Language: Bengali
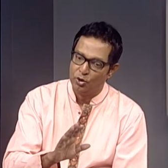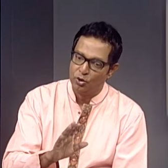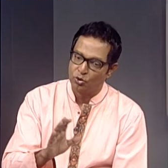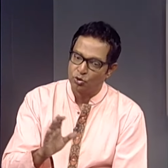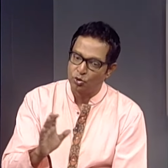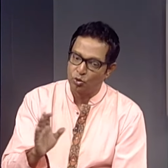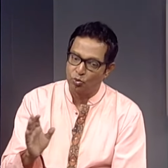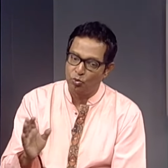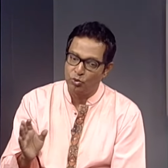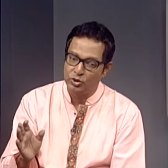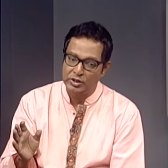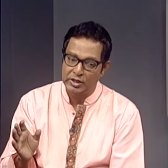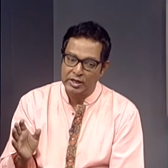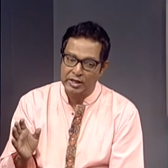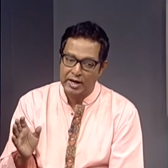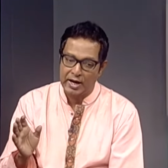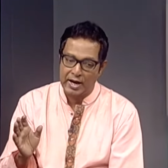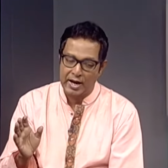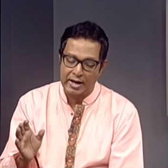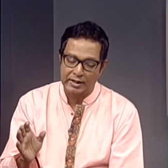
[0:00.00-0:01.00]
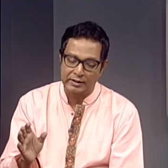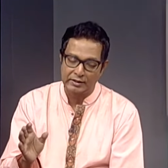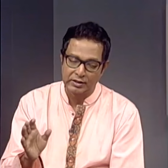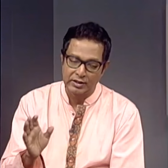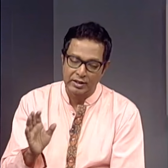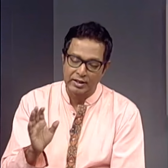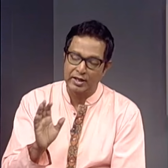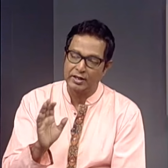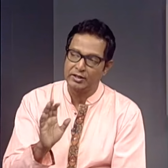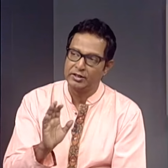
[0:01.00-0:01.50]
সো ওই যে
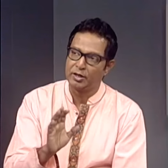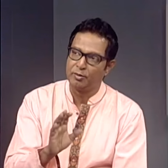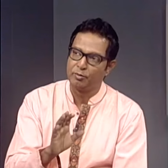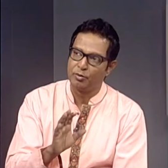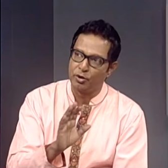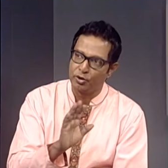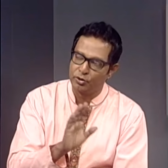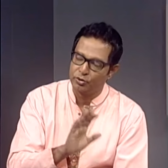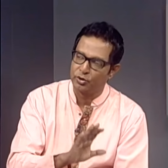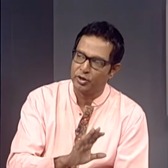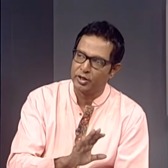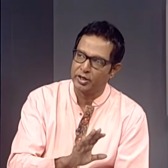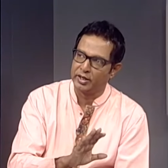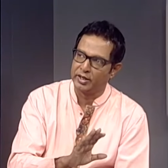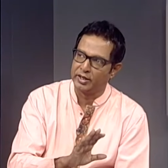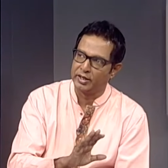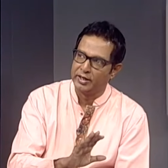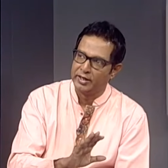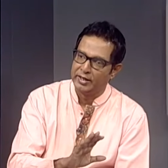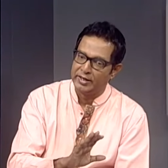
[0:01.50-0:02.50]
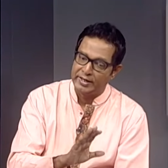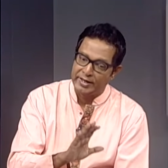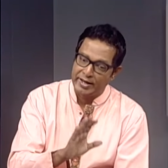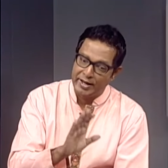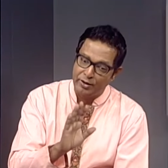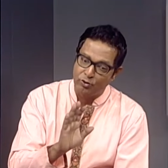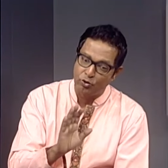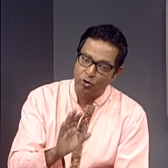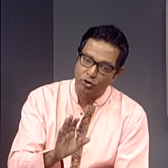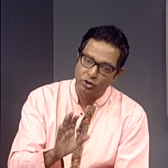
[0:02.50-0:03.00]
আত্মায় আইসা ভর করে এই
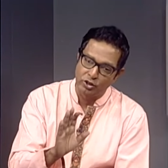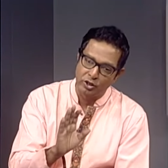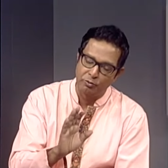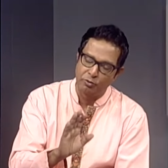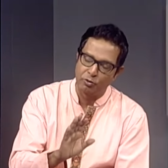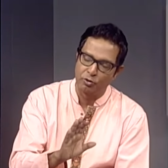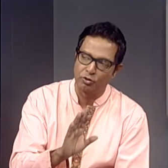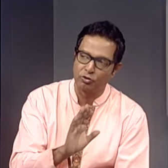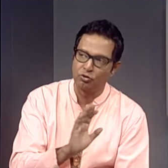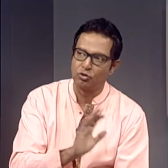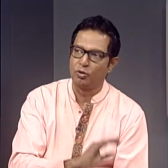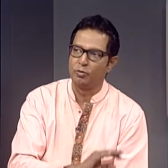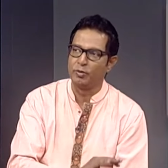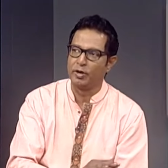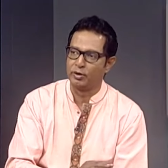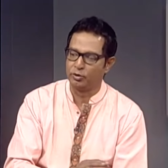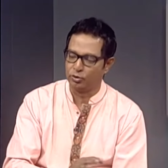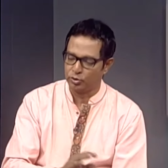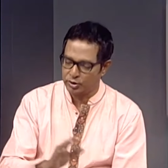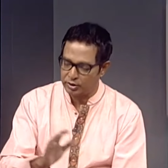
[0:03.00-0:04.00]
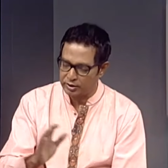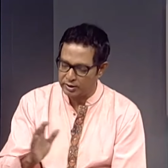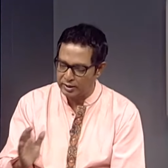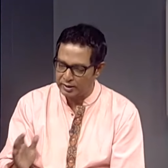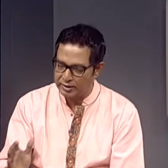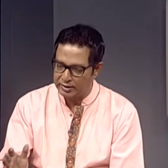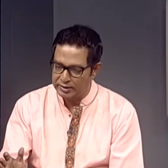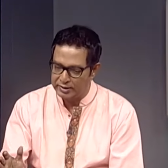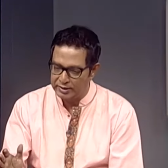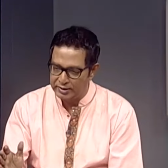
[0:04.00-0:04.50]
কনসেপ্ট ছবি বানানো যেটা
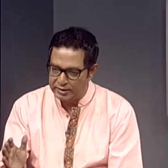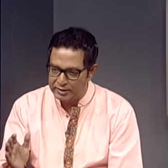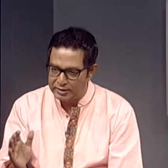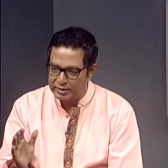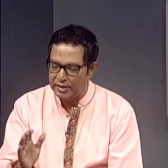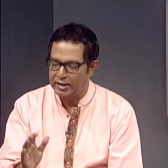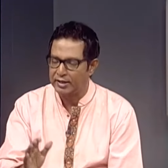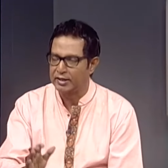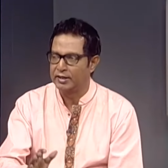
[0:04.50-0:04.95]
ইন্ডিয়ান